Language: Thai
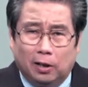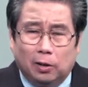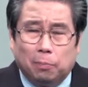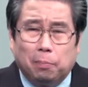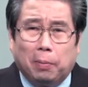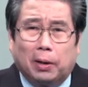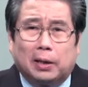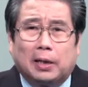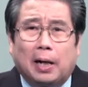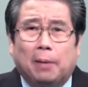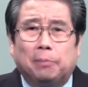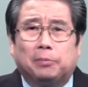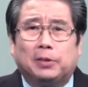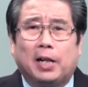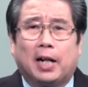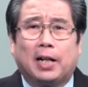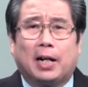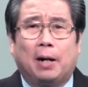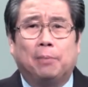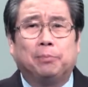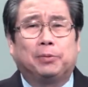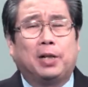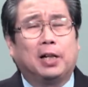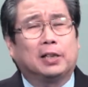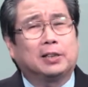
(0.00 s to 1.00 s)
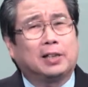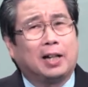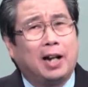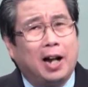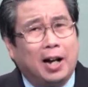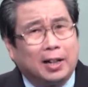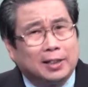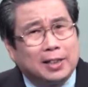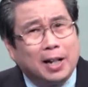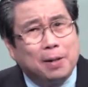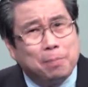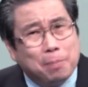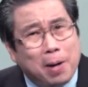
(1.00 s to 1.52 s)
ประทับใจคำเทศนา
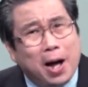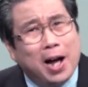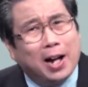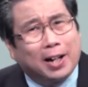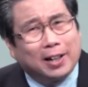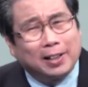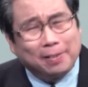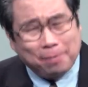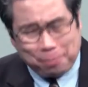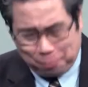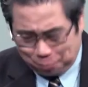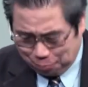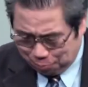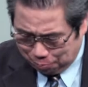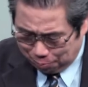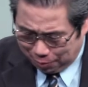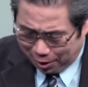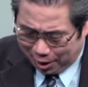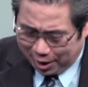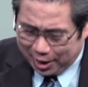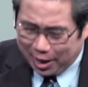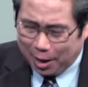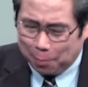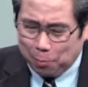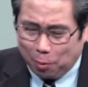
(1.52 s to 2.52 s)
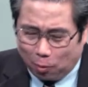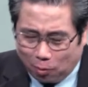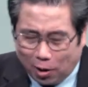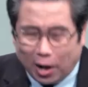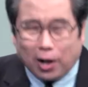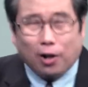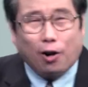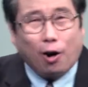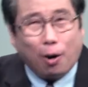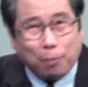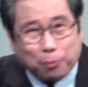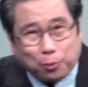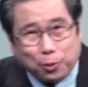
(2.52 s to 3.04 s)
ท่านมากบิลลี่แกบอกว่า
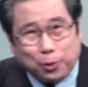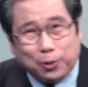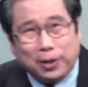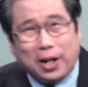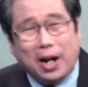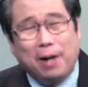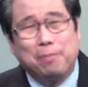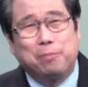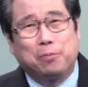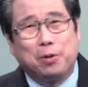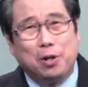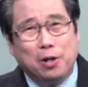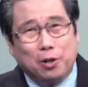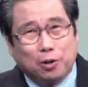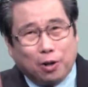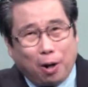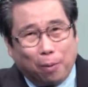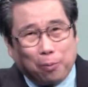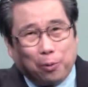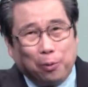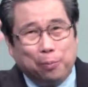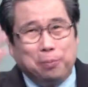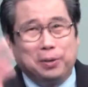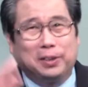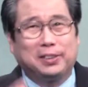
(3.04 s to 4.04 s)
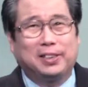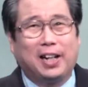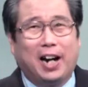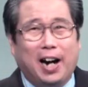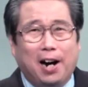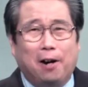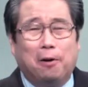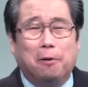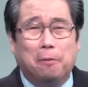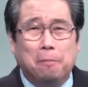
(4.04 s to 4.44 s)
ขอบคุณครับขอบคุณพระเจ้า